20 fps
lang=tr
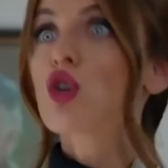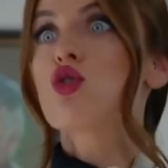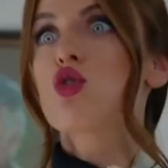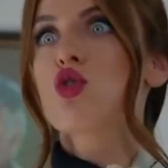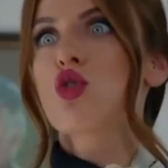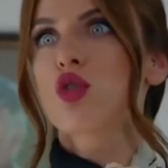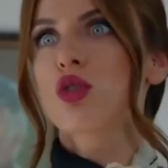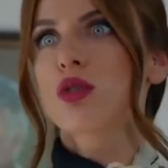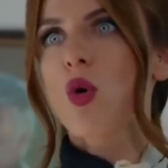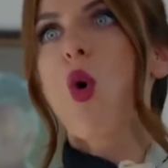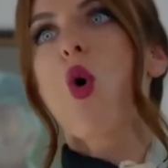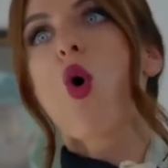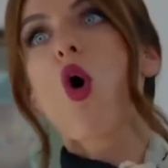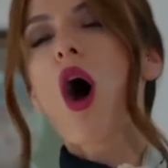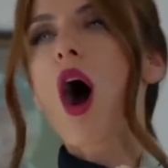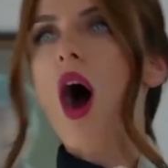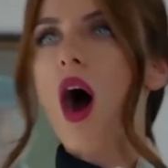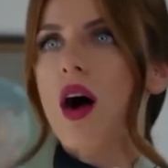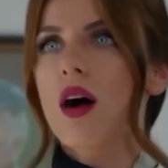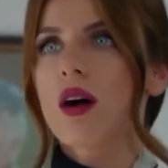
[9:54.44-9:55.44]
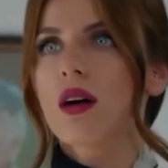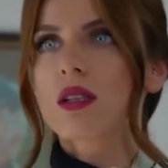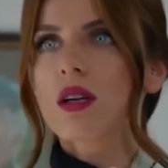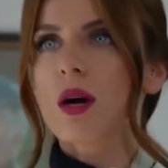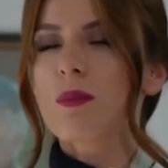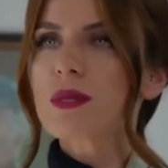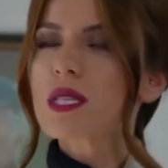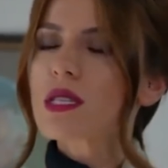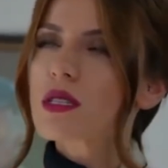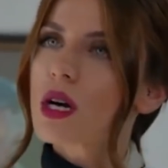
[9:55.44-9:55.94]
E yuh, oha.
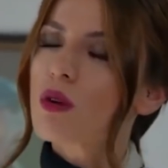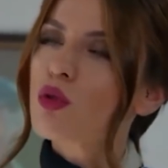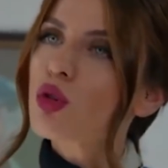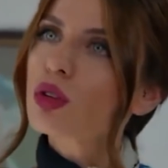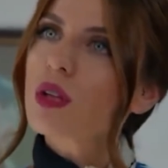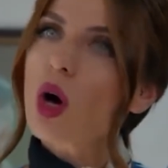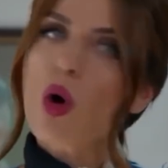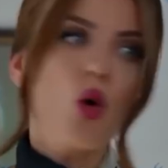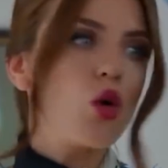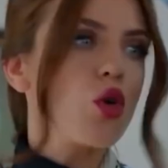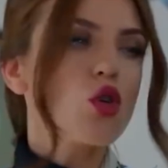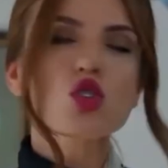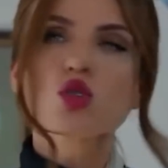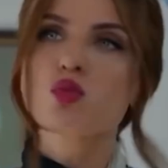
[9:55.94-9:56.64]
Ya biz tavukla